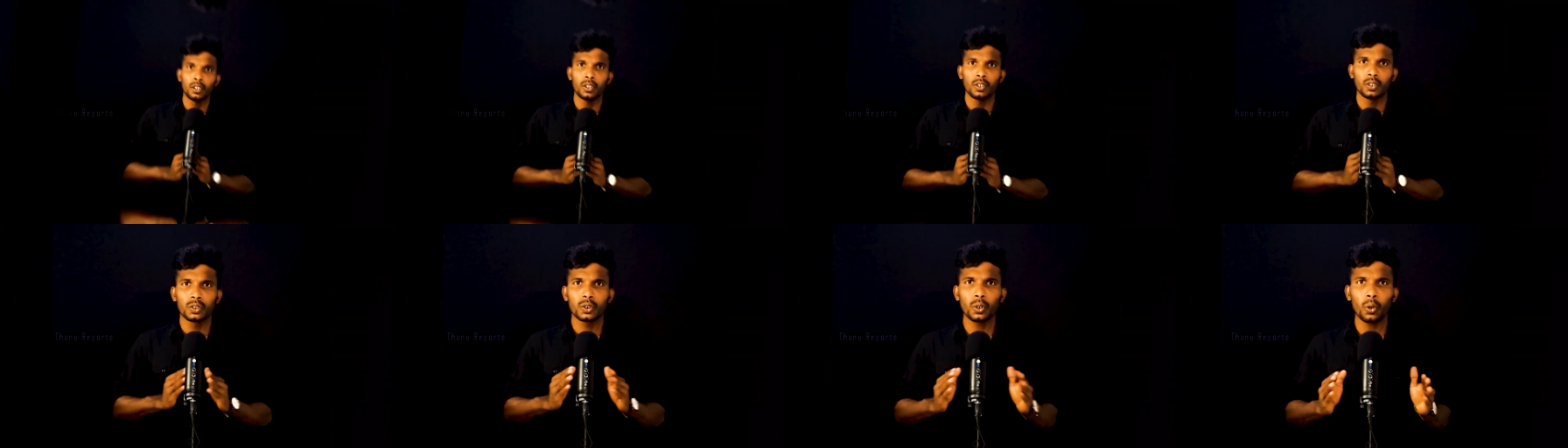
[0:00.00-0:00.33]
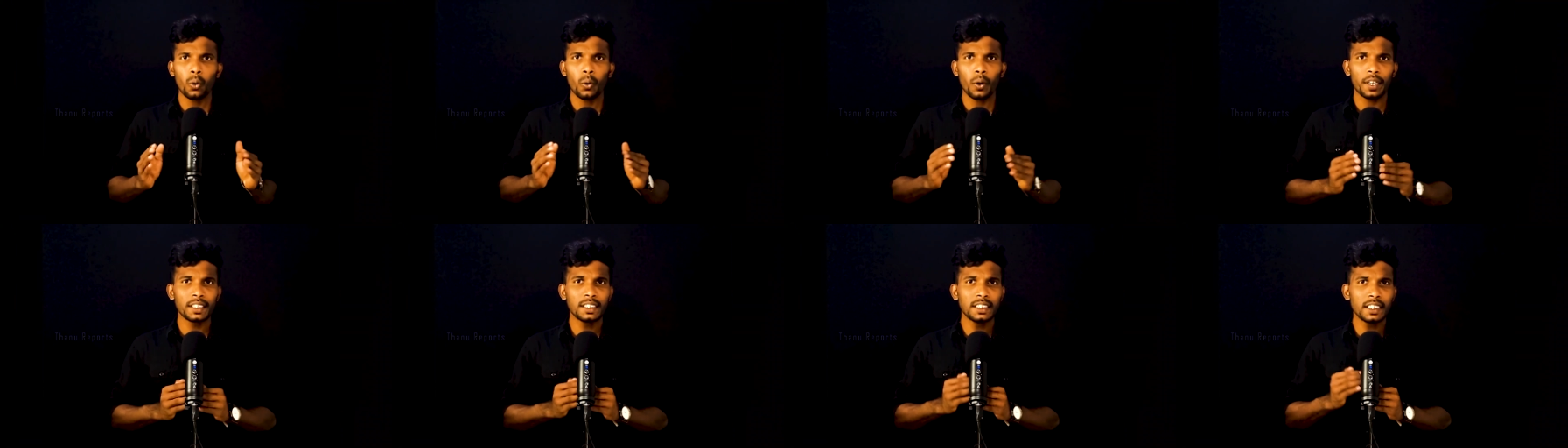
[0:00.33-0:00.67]
சோ
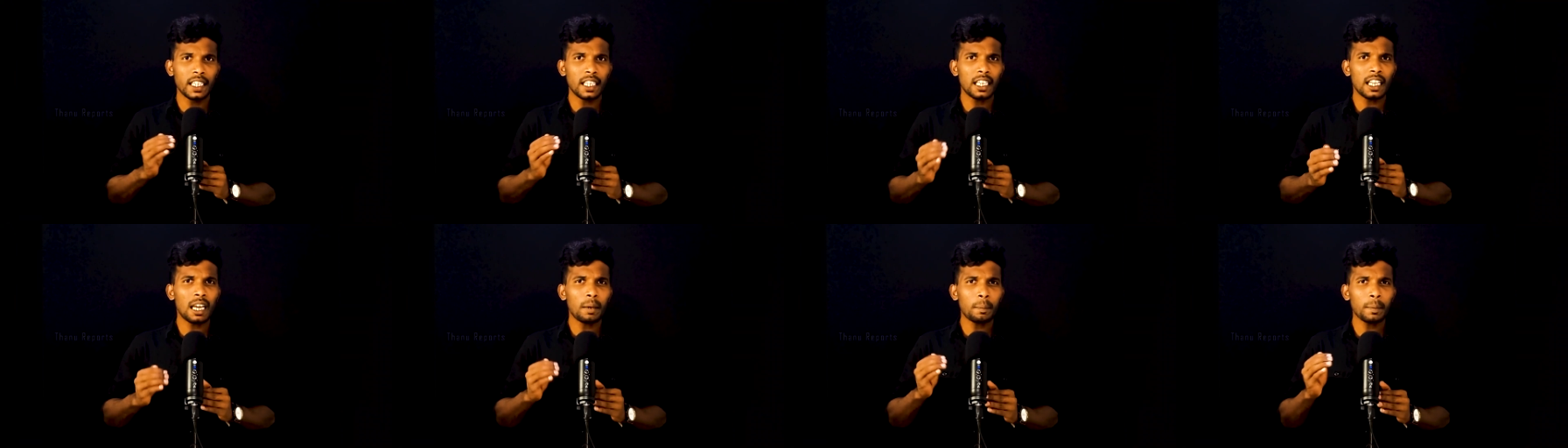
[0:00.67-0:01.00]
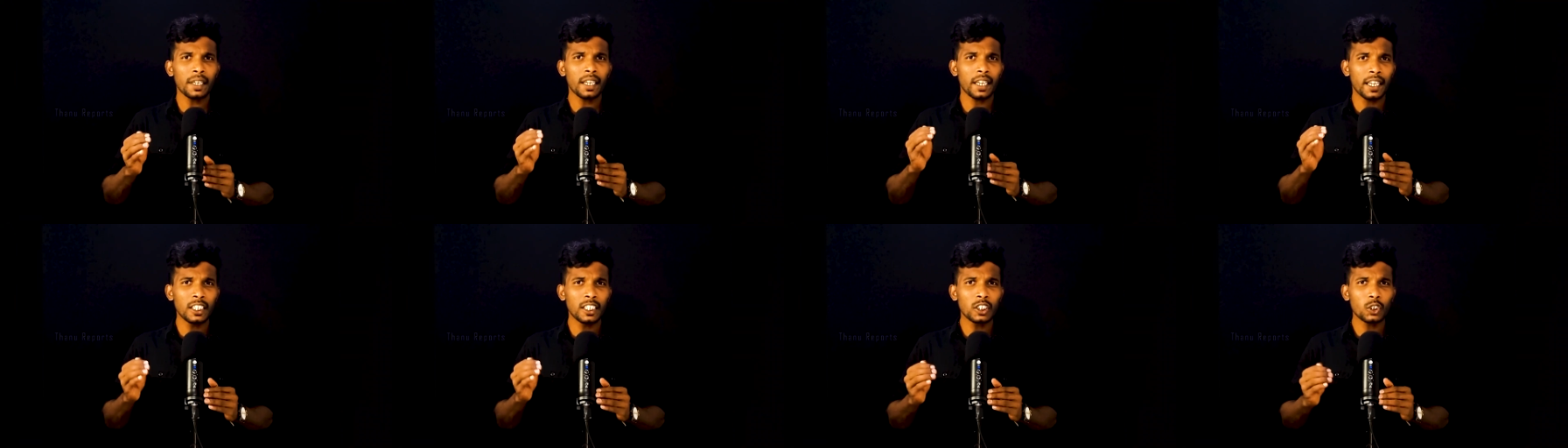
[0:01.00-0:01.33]
இது எல்லாமே
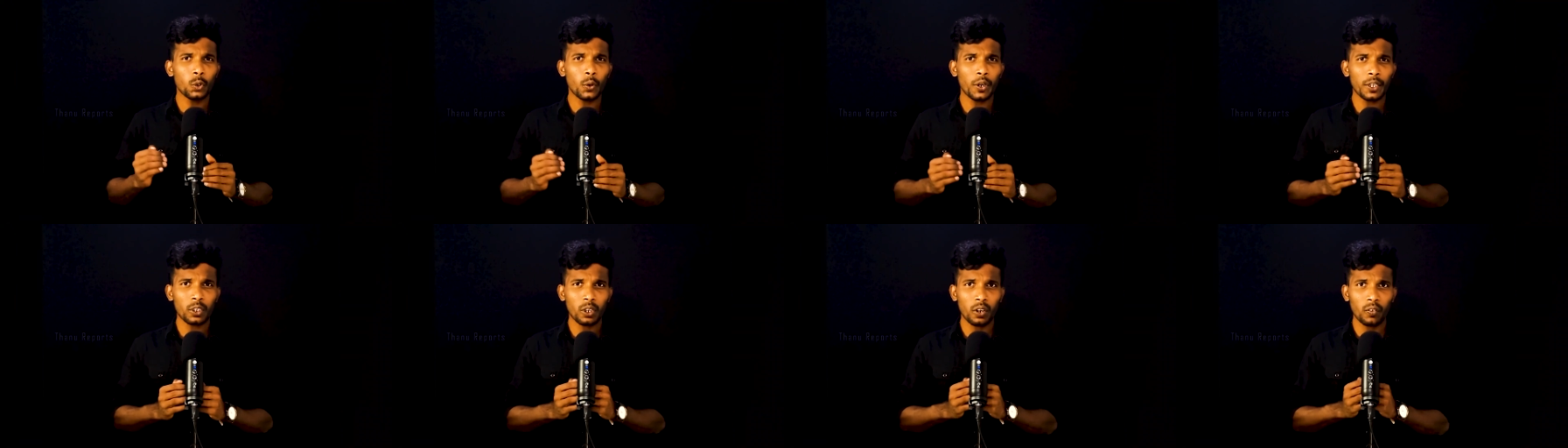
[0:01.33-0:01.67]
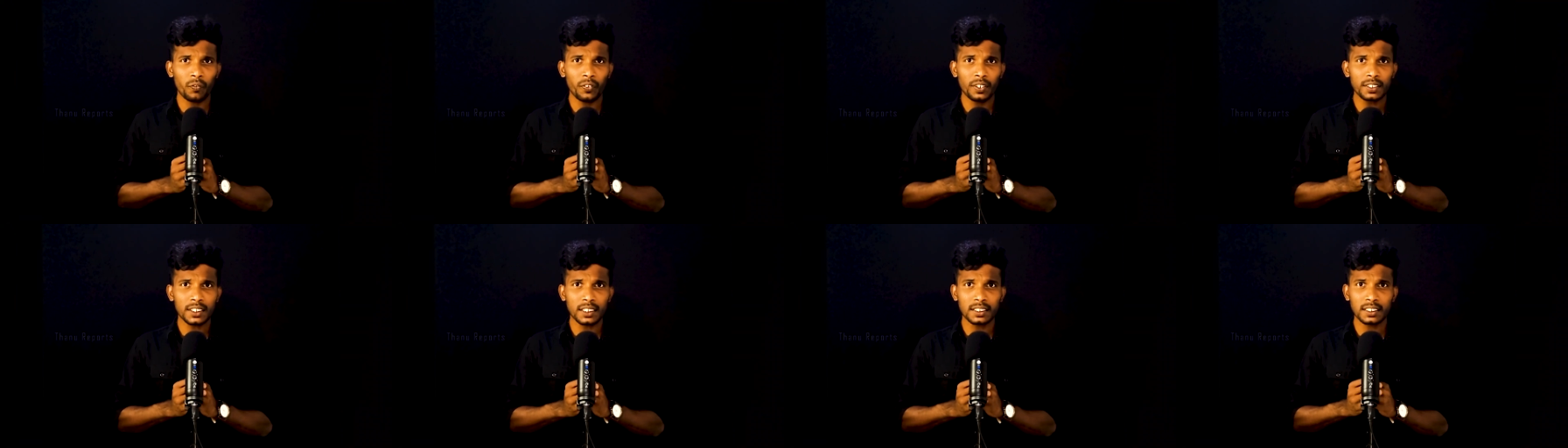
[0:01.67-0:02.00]
என்கொயரி
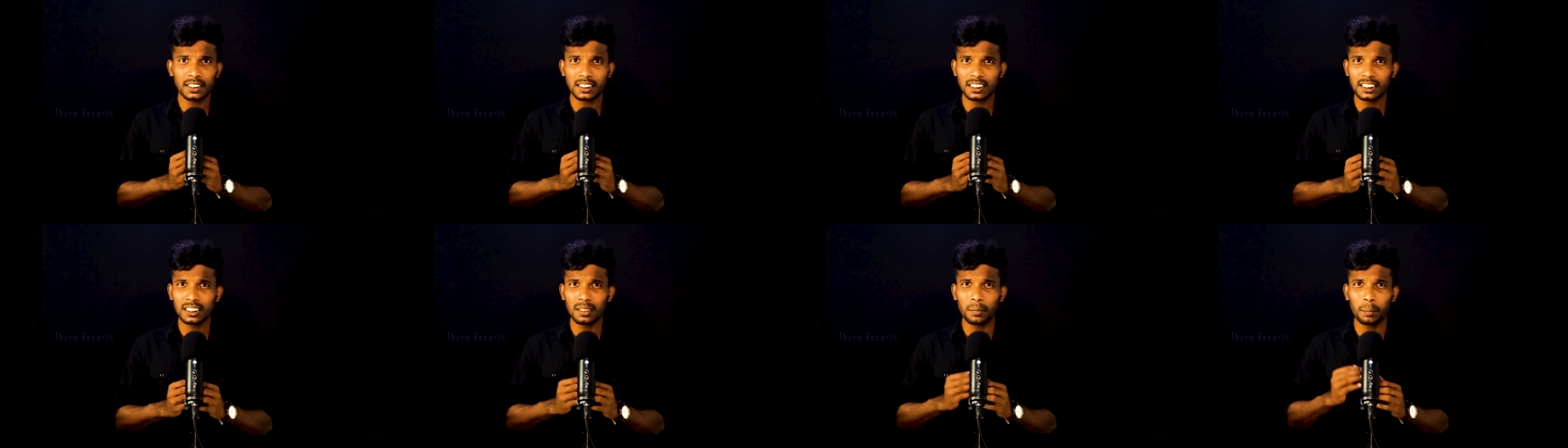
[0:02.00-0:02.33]
ஆபீசர்ஸுக்கு